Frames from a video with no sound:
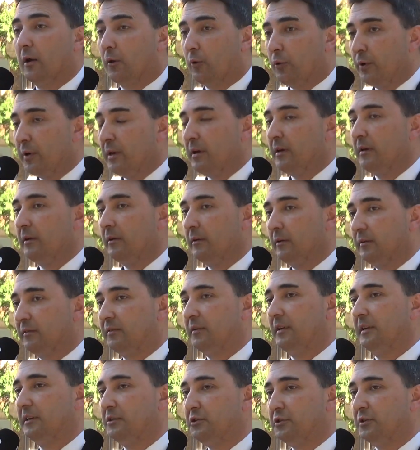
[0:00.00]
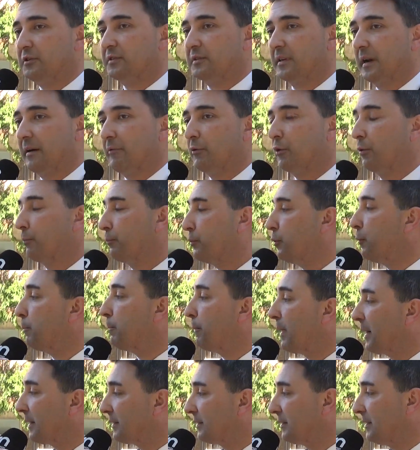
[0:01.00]
Qui si registravano più
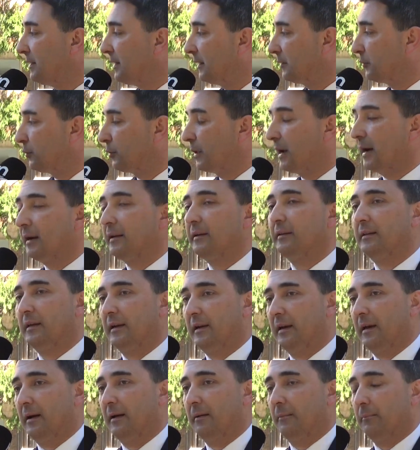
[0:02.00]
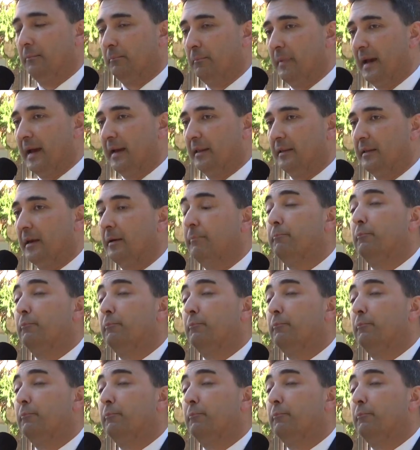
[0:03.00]
parti naturali della media,